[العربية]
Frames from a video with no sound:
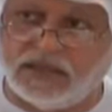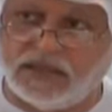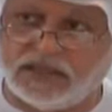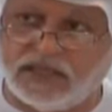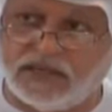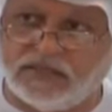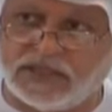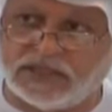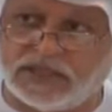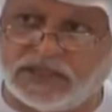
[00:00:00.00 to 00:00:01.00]
يعتلي
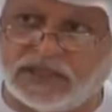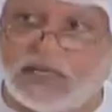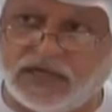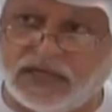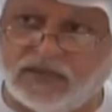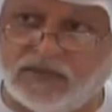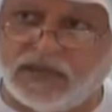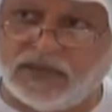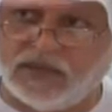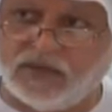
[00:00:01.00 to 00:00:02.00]
منصة التحكيم
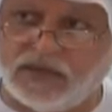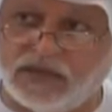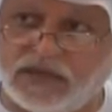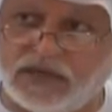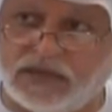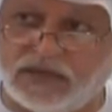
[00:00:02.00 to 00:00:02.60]
الدولية